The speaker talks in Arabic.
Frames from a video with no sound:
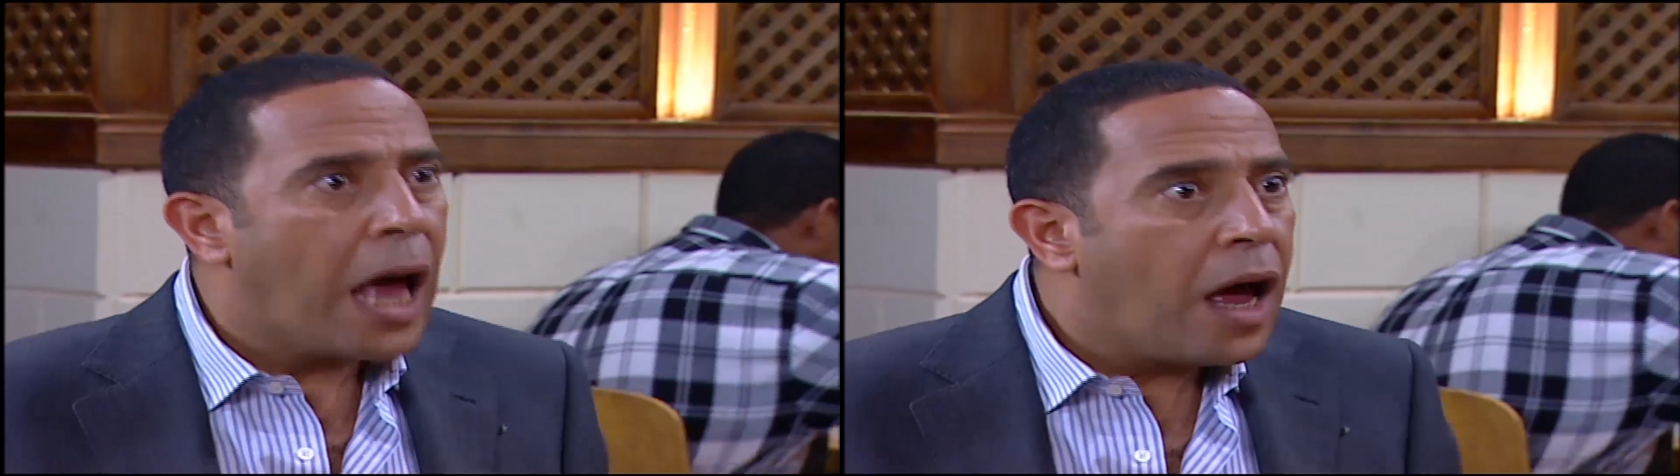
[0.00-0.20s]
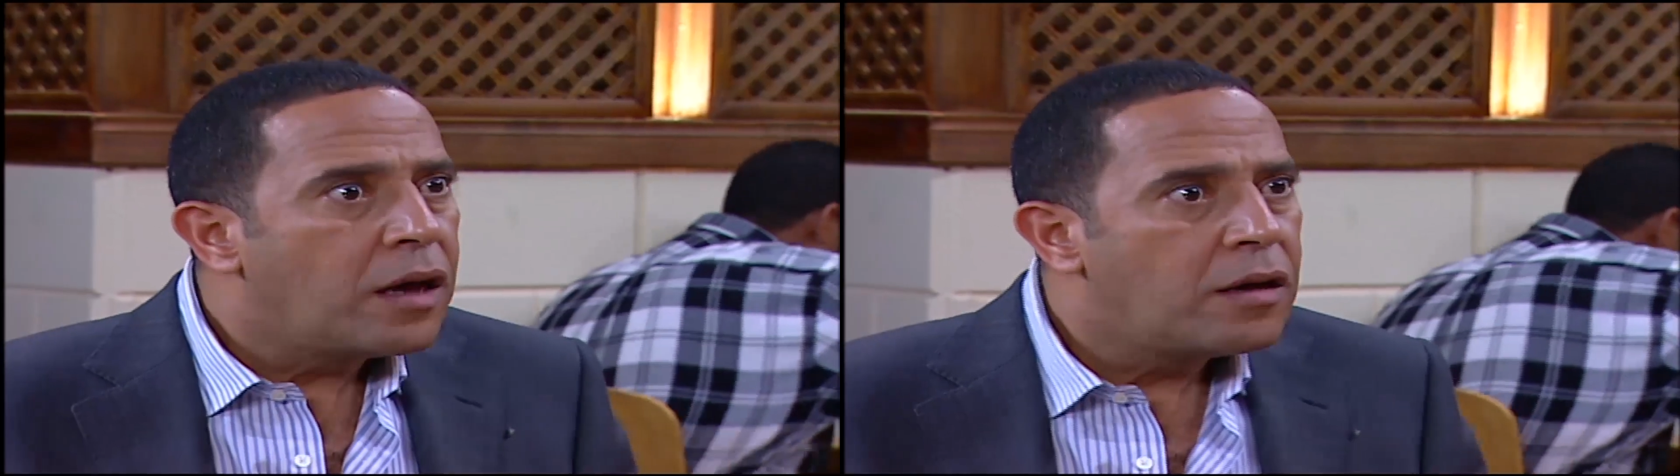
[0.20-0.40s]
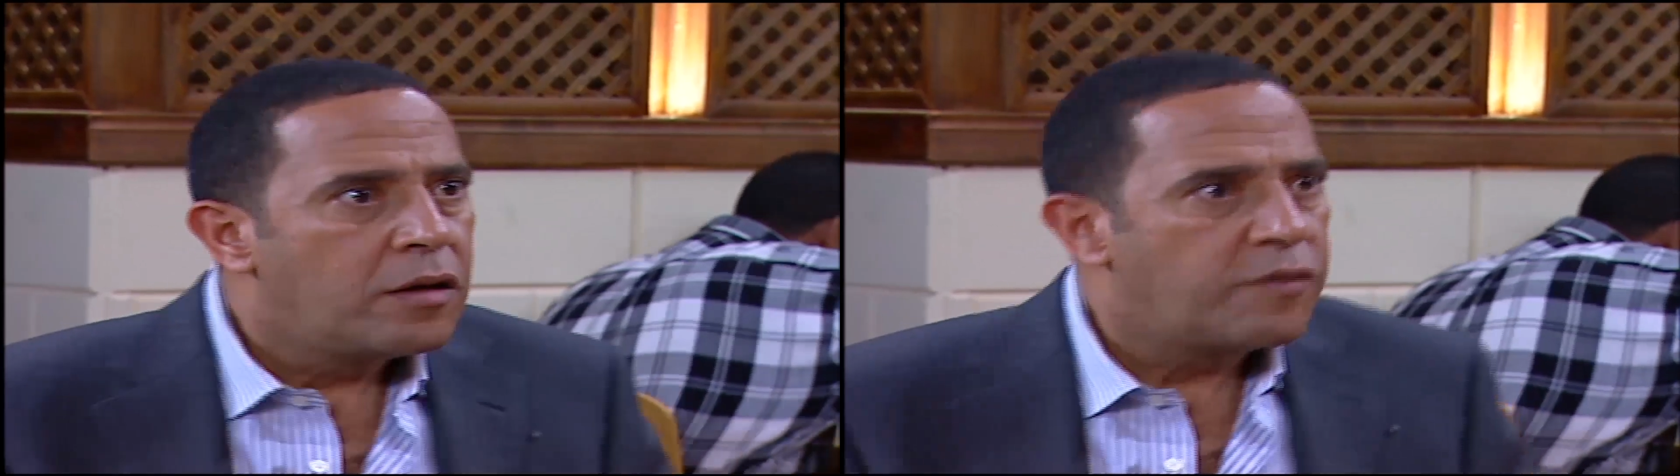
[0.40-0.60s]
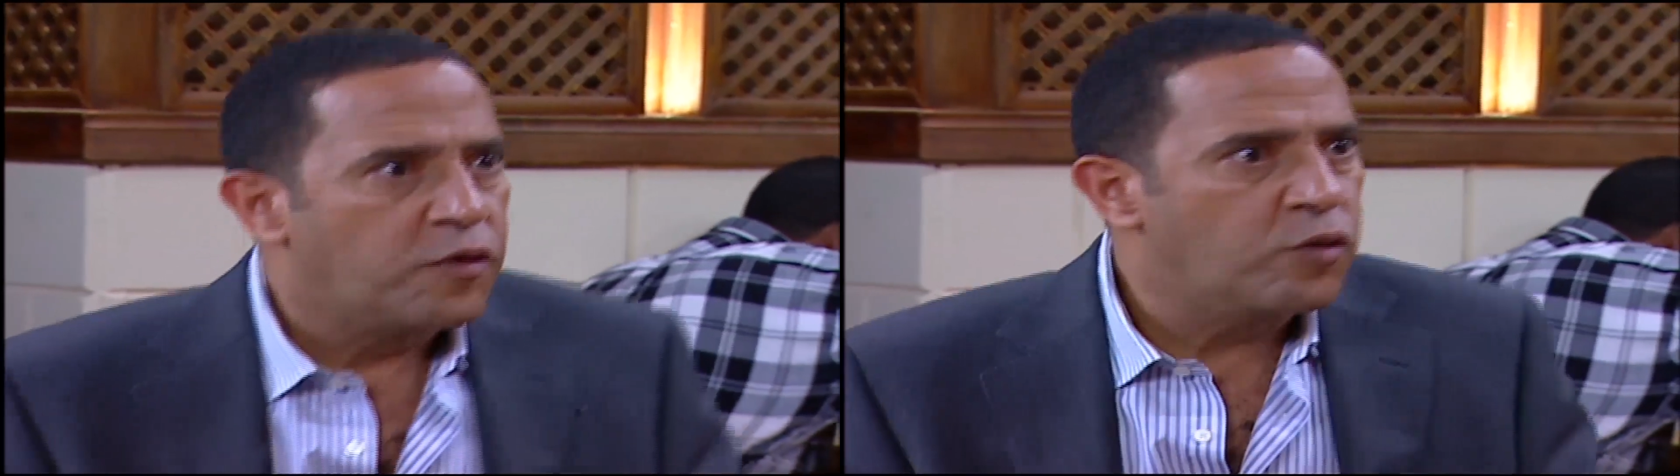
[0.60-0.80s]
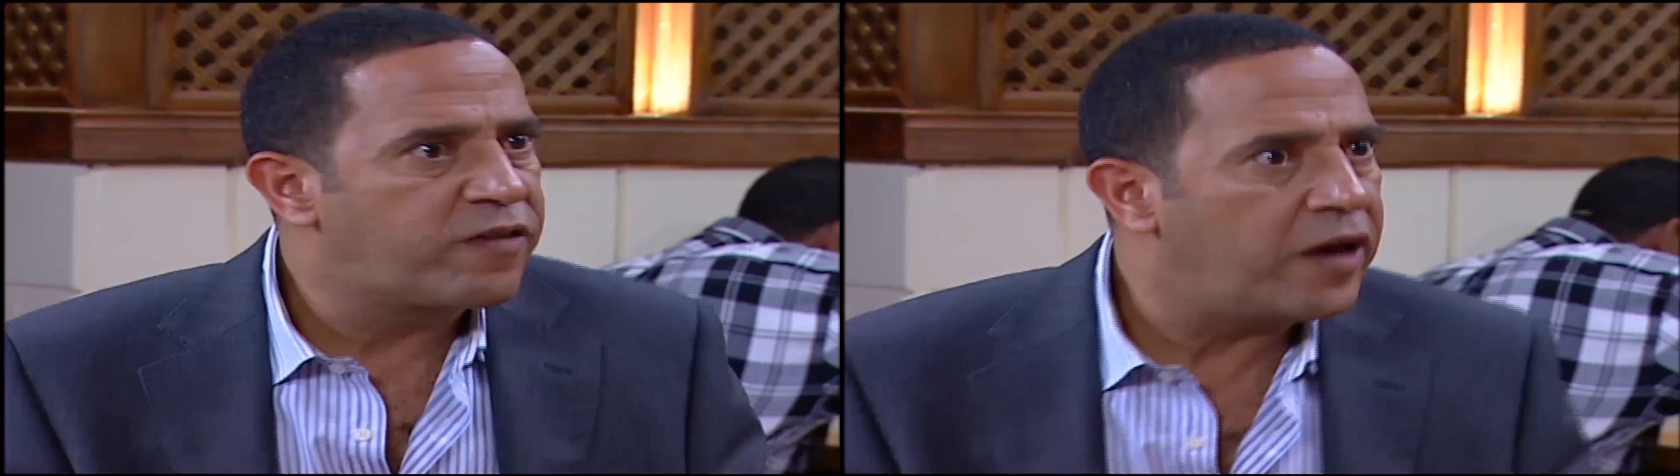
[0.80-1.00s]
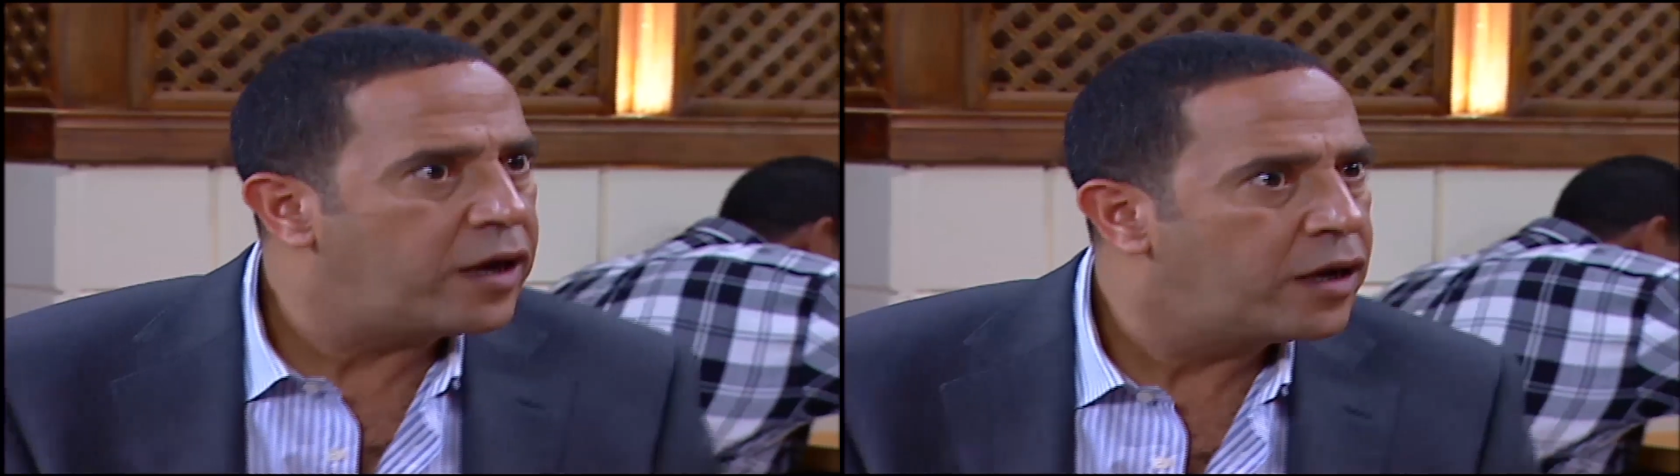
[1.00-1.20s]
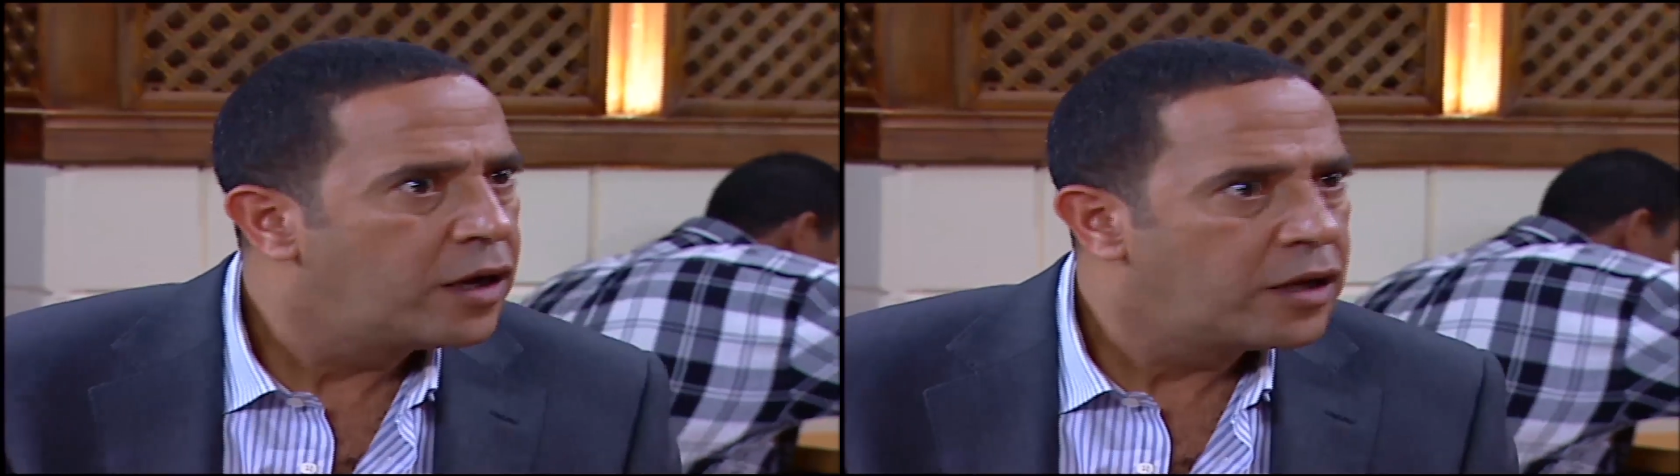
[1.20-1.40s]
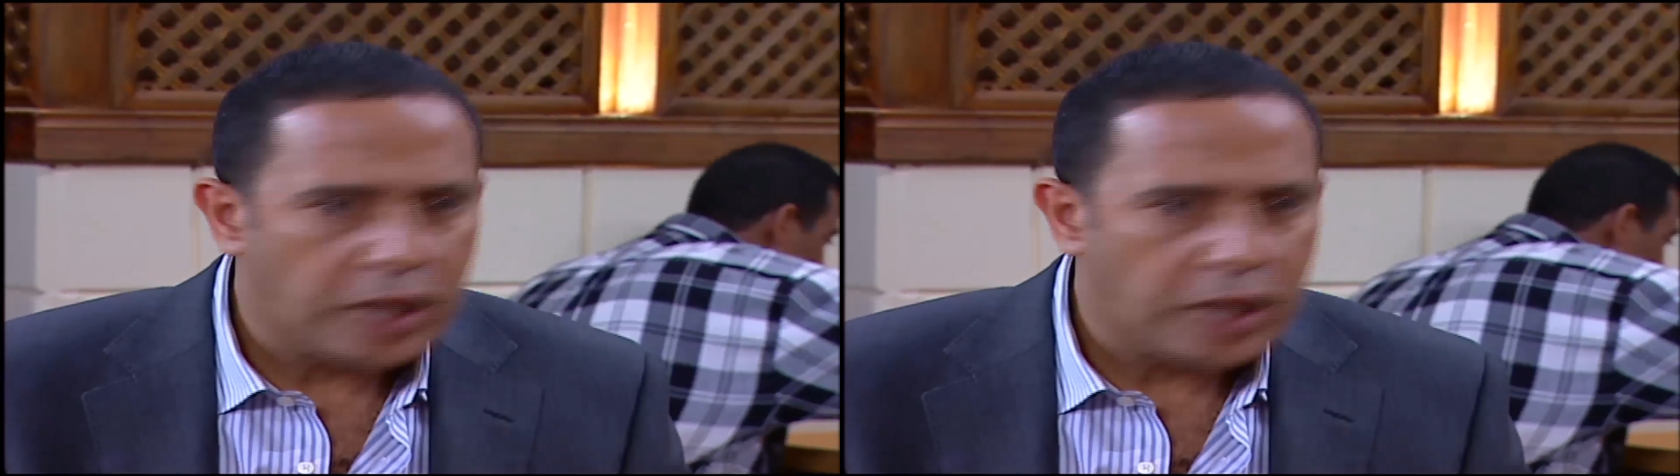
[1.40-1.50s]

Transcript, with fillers: لا فلوس ايه